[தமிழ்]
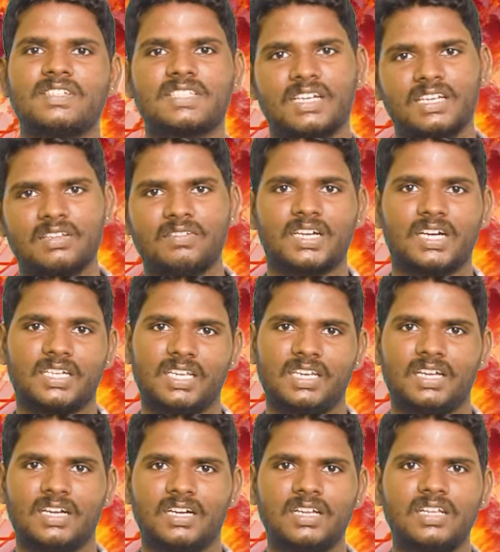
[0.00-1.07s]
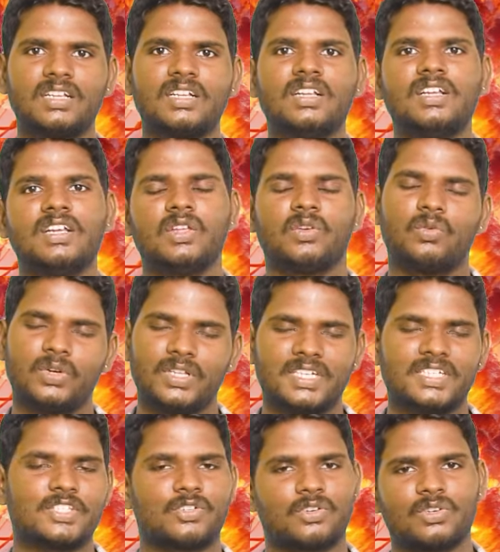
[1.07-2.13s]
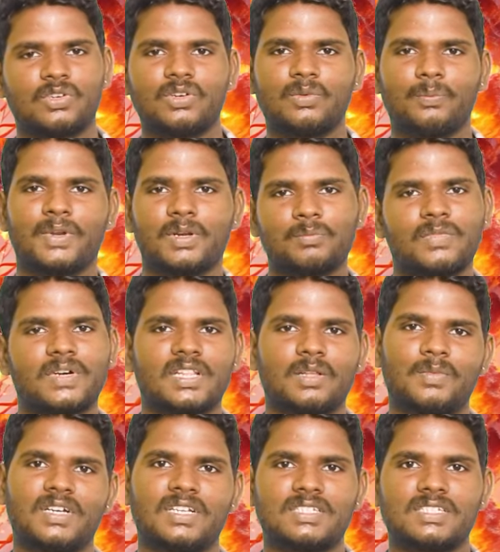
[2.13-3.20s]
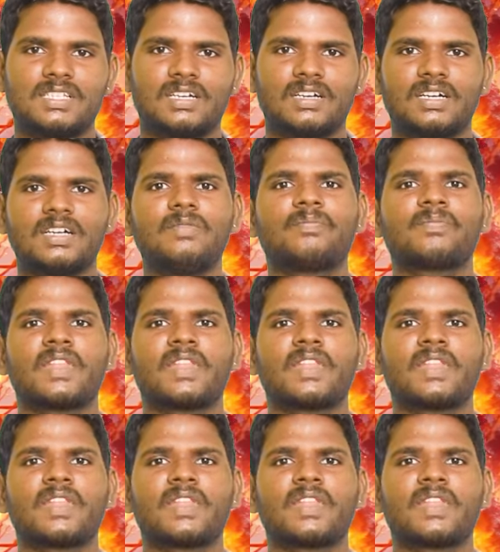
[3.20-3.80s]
வைஸ் நல்லாவே காட்டியிருக்காங்க கூட நடிச்சிருக்கவங்க பிரமாதமாக நடிச்சிருக்காங்க